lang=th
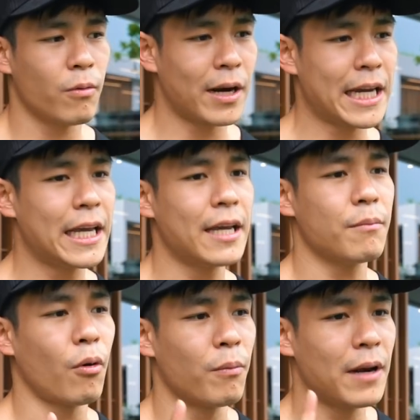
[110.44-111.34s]
วันนี้
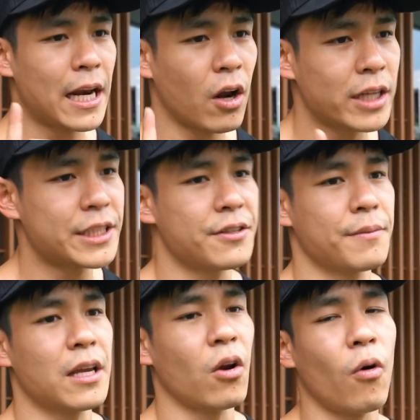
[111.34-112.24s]
ผมเล่น
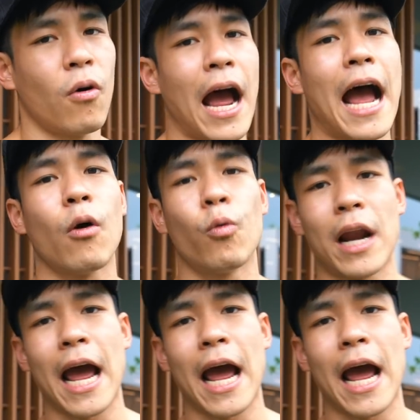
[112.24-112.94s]
170กิโล5คูณ